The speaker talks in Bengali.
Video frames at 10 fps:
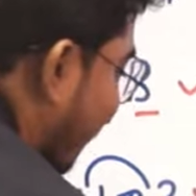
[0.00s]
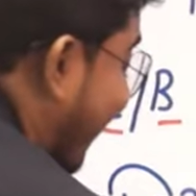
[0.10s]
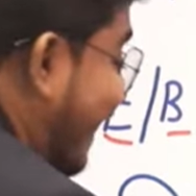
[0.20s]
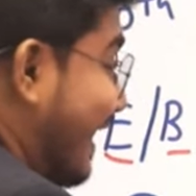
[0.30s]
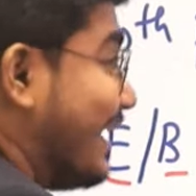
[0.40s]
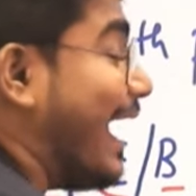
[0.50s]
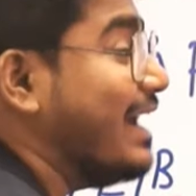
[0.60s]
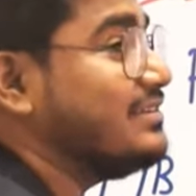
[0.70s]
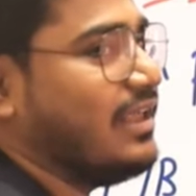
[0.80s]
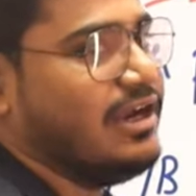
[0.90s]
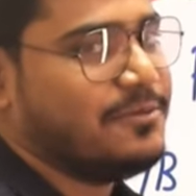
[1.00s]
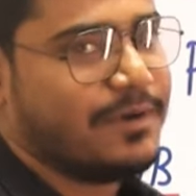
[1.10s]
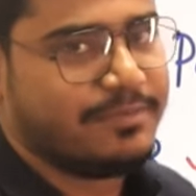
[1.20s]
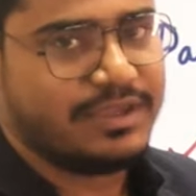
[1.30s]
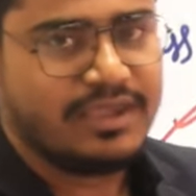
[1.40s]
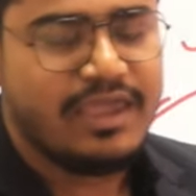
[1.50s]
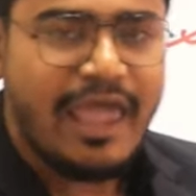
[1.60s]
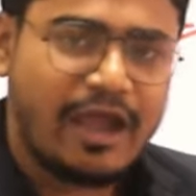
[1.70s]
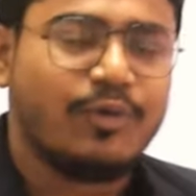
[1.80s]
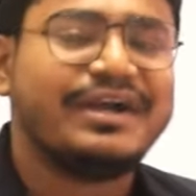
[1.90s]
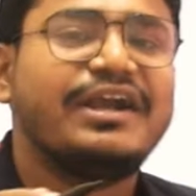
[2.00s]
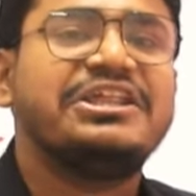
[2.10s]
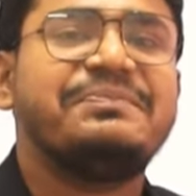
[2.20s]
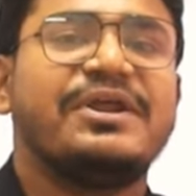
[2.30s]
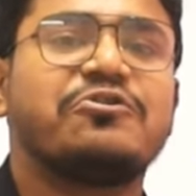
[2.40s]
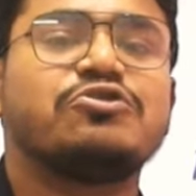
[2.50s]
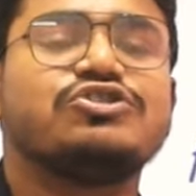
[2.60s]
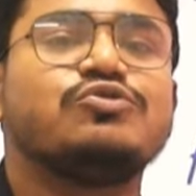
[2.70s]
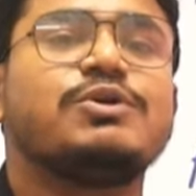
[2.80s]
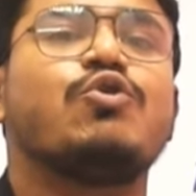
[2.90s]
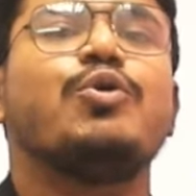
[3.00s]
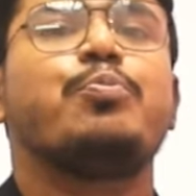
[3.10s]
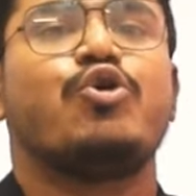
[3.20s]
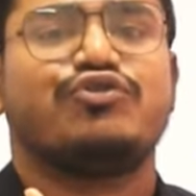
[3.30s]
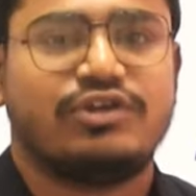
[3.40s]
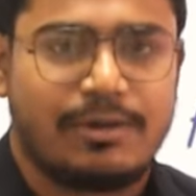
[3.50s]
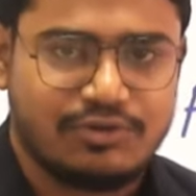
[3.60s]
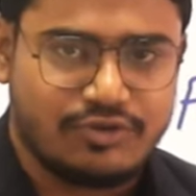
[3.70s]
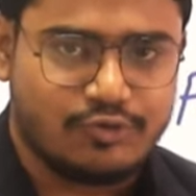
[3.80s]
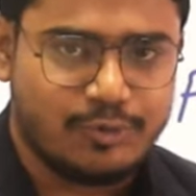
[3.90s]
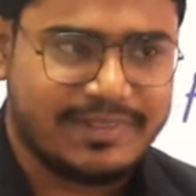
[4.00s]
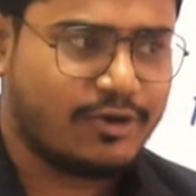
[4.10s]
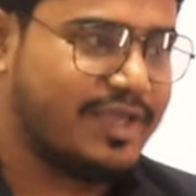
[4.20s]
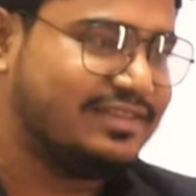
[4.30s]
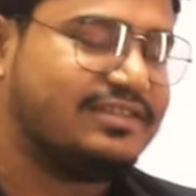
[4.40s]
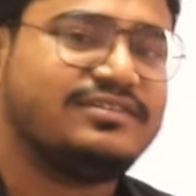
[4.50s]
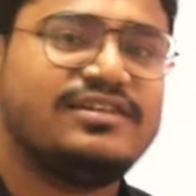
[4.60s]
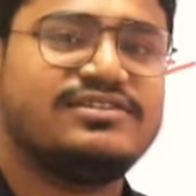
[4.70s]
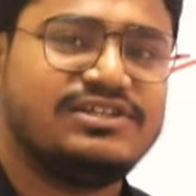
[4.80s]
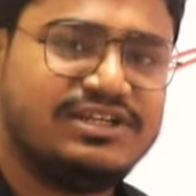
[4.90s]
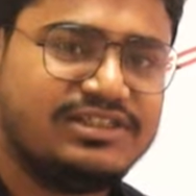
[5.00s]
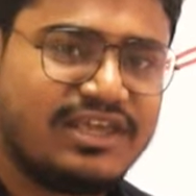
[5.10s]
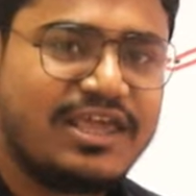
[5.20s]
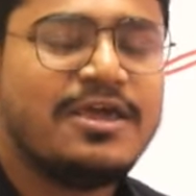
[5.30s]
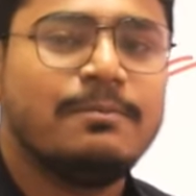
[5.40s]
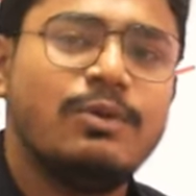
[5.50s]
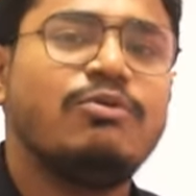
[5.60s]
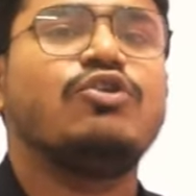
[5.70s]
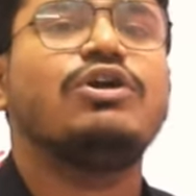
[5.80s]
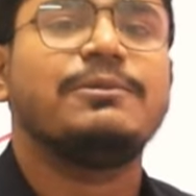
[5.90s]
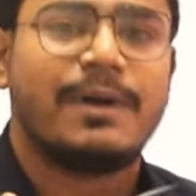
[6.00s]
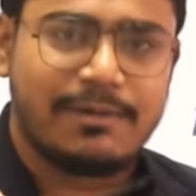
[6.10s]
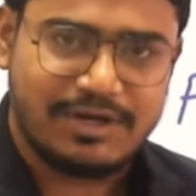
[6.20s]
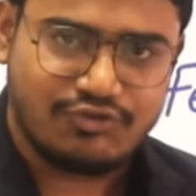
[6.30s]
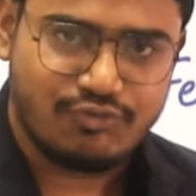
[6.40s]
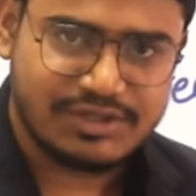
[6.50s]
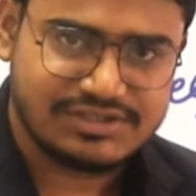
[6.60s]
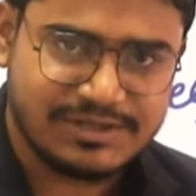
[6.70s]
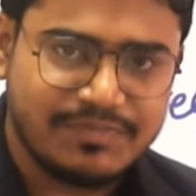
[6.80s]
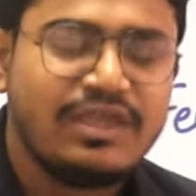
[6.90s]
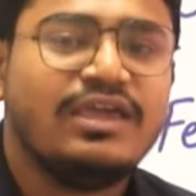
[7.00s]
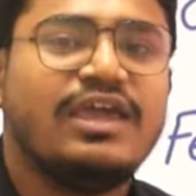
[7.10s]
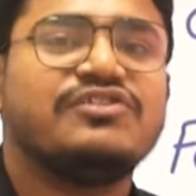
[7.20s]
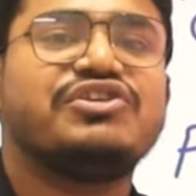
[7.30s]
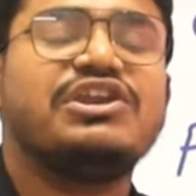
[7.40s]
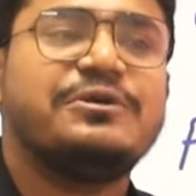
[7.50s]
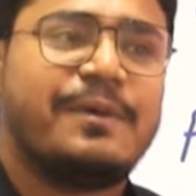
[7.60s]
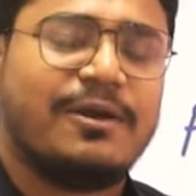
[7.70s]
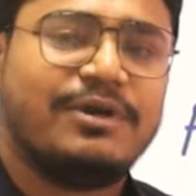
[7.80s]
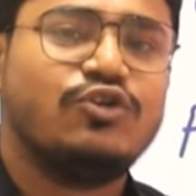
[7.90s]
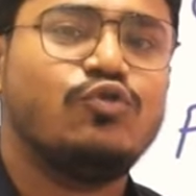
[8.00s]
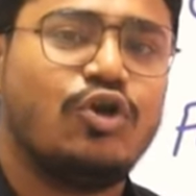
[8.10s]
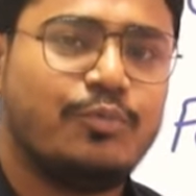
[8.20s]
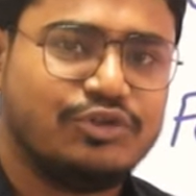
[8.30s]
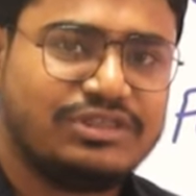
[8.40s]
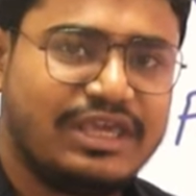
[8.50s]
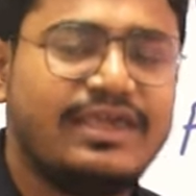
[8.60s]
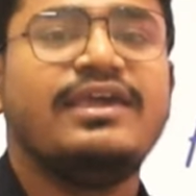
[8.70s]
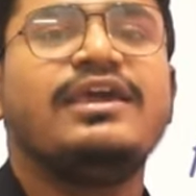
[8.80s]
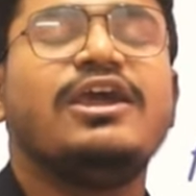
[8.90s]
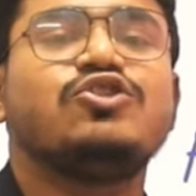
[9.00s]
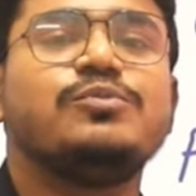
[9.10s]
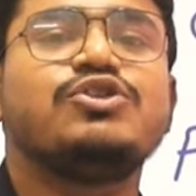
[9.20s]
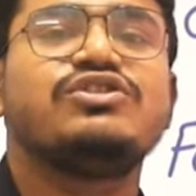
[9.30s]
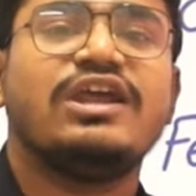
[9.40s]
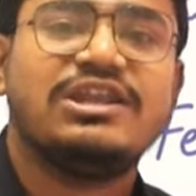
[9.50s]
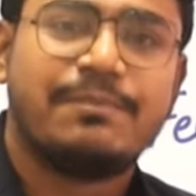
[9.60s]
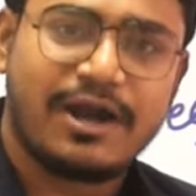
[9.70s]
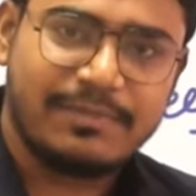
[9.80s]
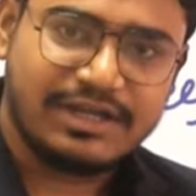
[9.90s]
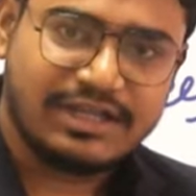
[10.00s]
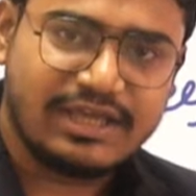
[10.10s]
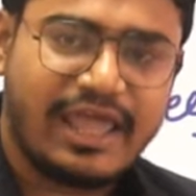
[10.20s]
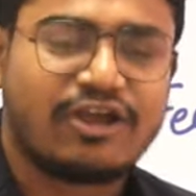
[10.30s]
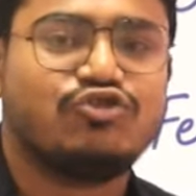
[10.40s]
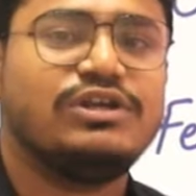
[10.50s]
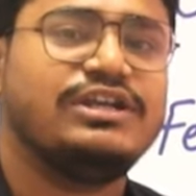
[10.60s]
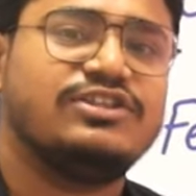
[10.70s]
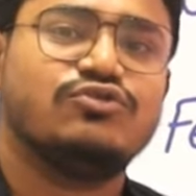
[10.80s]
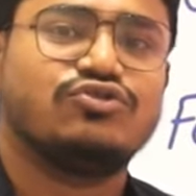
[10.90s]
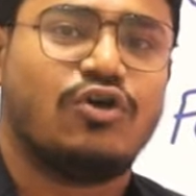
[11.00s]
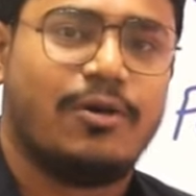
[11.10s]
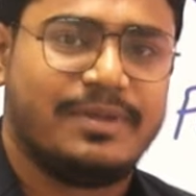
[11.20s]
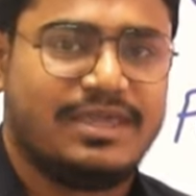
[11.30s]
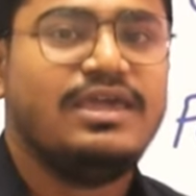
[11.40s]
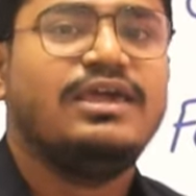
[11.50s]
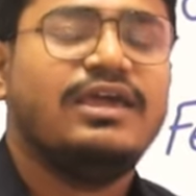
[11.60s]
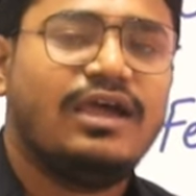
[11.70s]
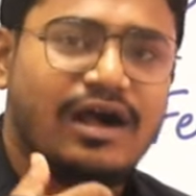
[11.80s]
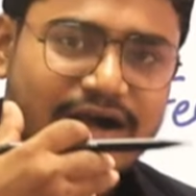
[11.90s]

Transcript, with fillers: তোমরা ইন হ্যান্ড স্যালারি পাবে এখন এটা ডিপেন্ড করছে তুমি কোন পোস্টে আবেদন করবে দেখো এসএসসি জিডিতে বিভিন্ন ডিপার্টমেন্ট রয়েছে এ সেই ডিপার্টমেন্টগুলোর মধ্যে এ তুমি যে ডিপার্টমেন্টে অ্যাকচুয়ালি নিযুক্ত হবে এ